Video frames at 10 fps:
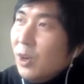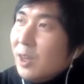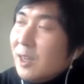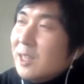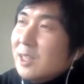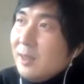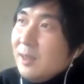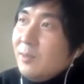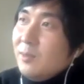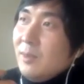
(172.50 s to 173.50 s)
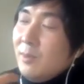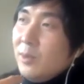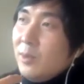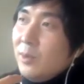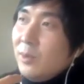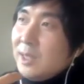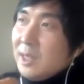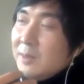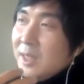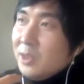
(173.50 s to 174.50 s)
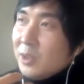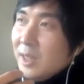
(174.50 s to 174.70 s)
그렇게 해서 뭐 상담사인 저나